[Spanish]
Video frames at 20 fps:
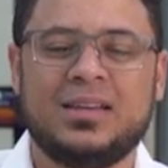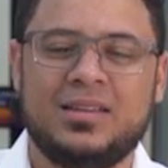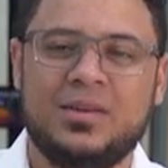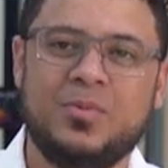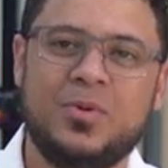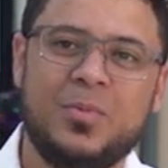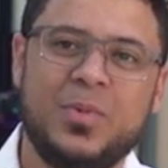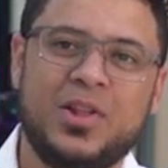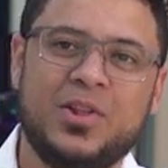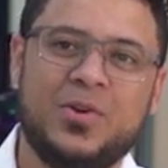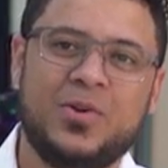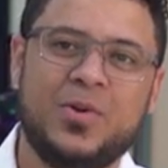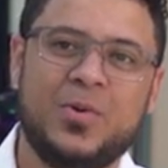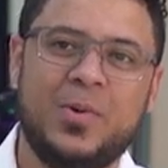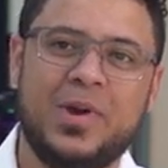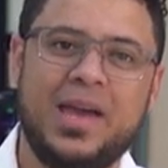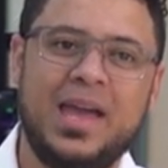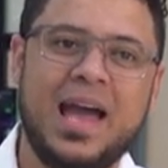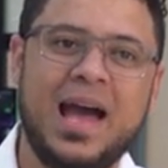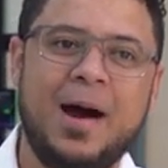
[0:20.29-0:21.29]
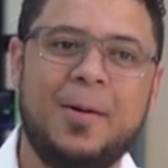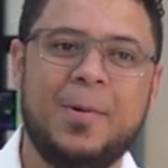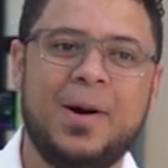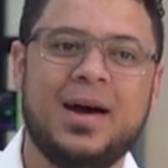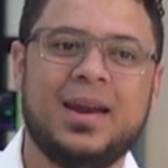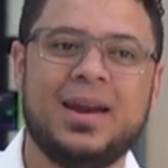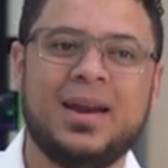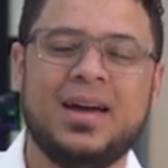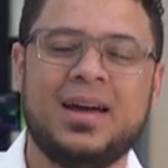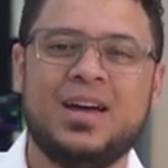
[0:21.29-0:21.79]
ese momento yo veía a
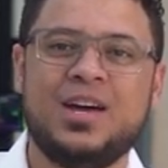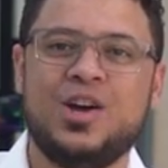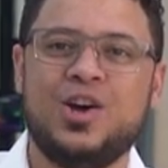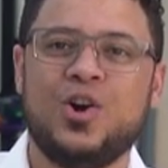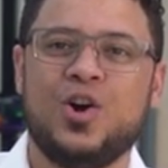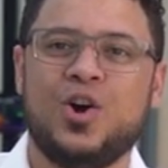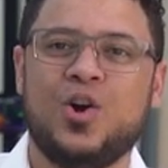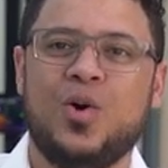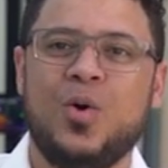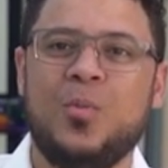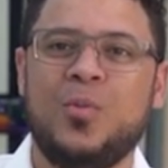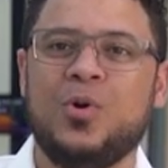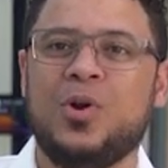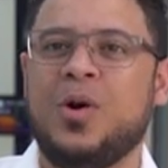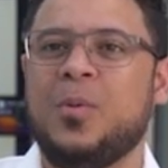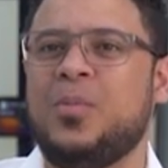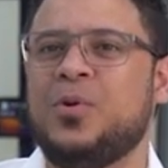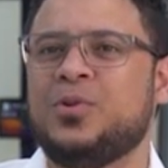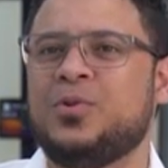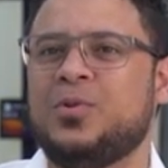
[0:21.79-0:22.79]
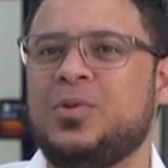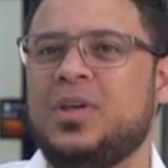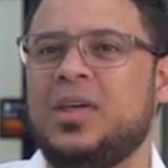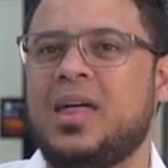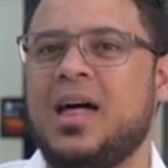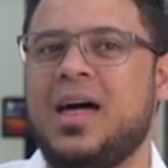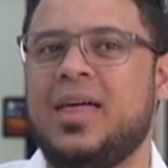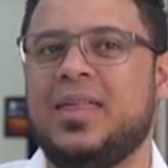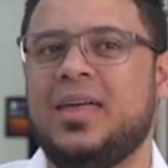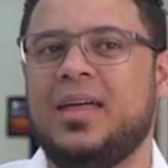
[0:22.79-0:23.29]
Varna como una
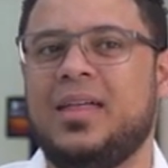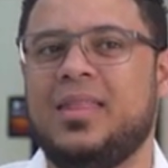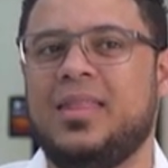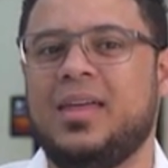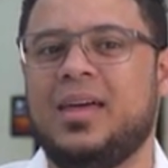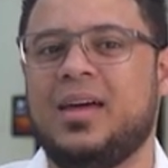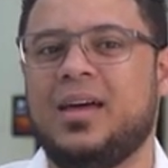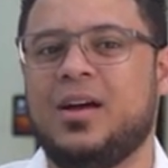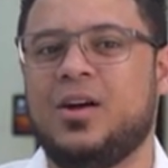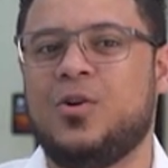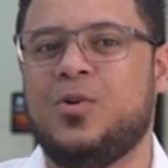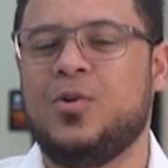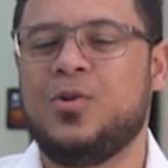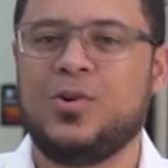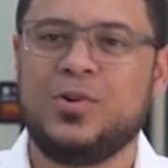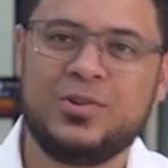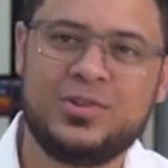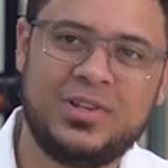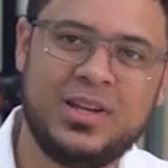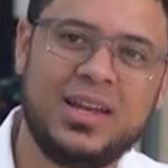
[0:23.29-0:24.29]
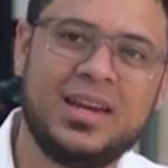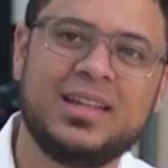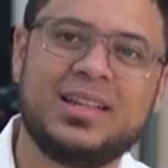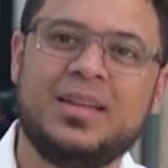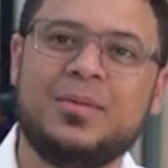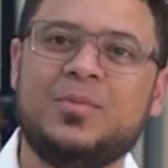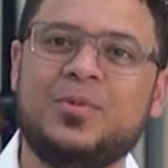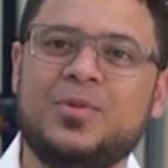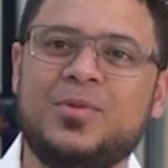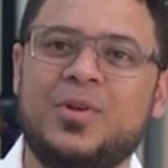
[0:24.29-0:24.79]
oportunidad de, de conocer
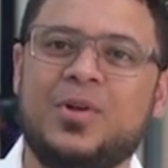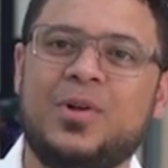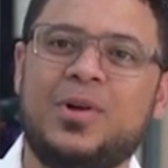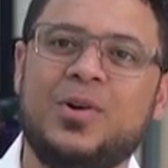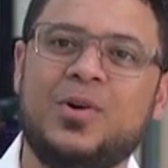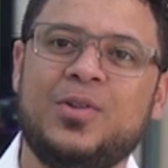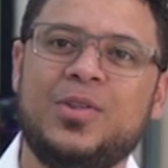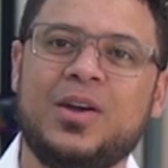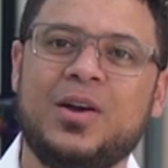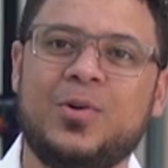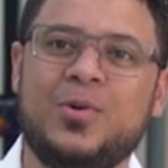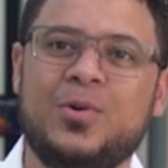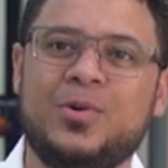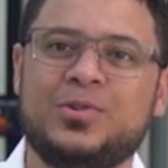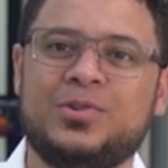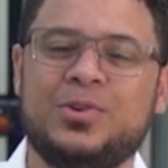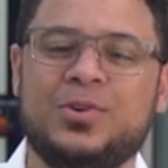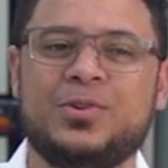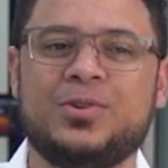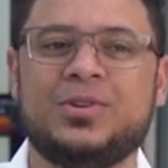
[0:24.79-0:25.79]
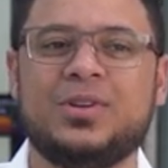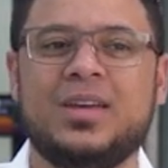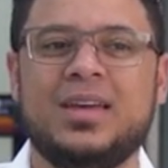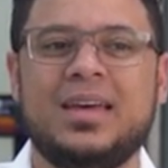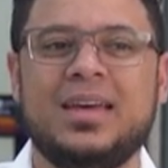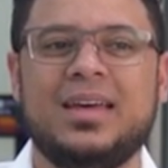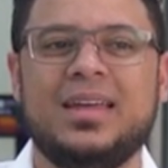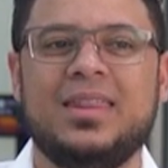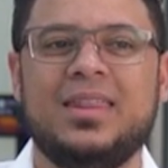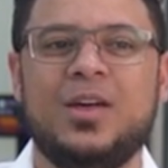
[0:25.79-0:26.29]
este mundo de los negocios
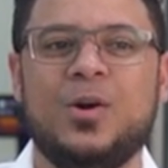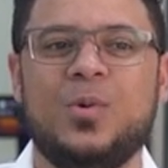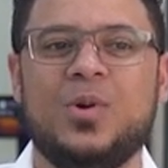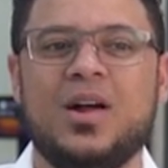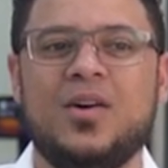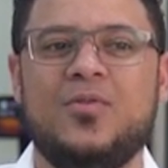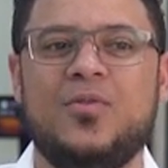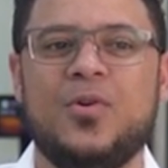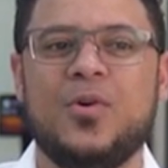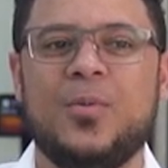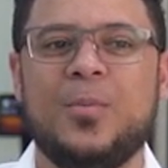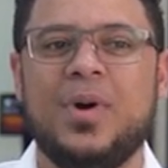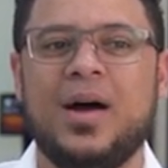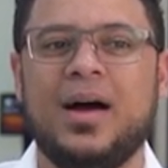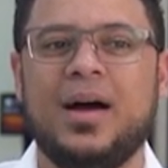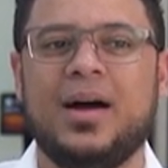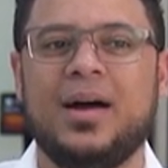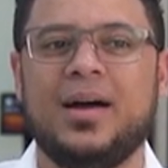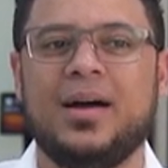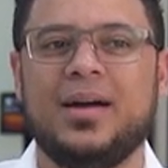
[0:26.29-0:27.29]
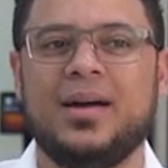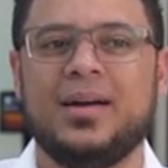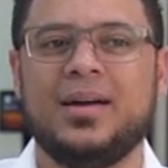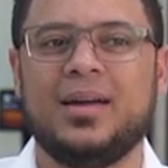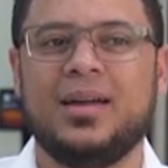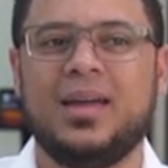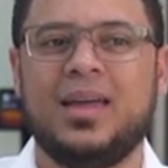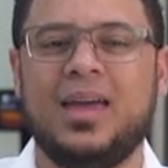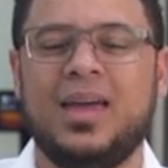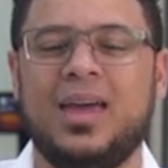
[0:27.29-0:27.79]
de una forma
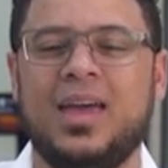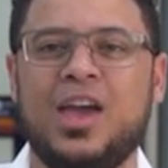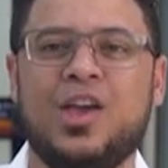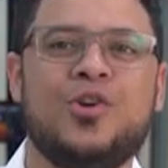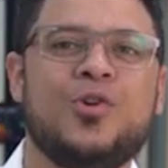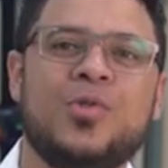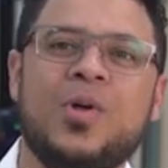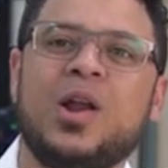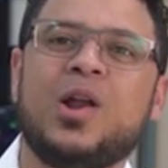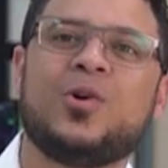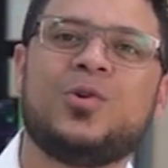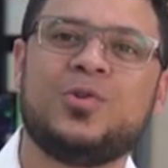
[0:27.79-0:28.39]
que yo no la